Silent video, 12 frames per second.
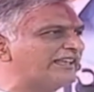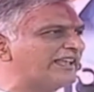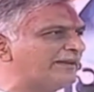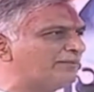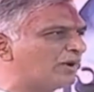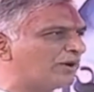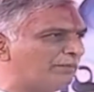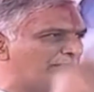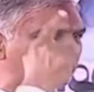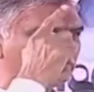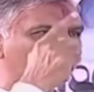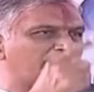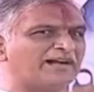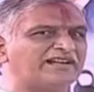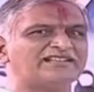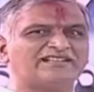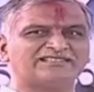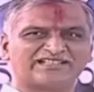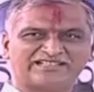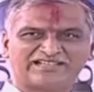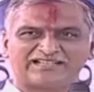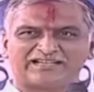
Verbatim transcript: ఏ మొహం పెట్టుకొని మాట్లాడతారని నేను